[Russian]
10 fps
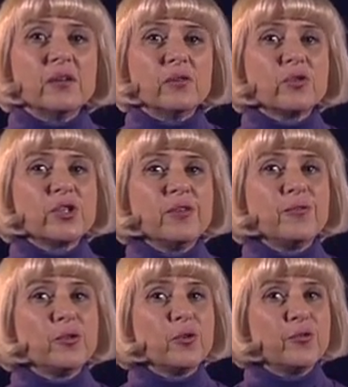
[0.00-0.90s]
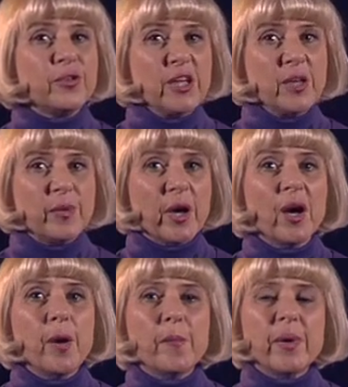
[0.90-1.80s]
уже в то время
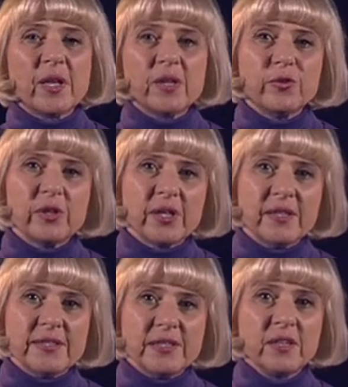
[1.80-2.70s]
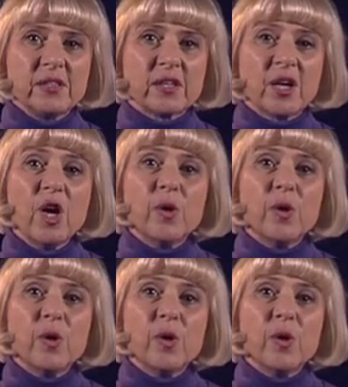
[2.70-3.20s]
молодой архитектор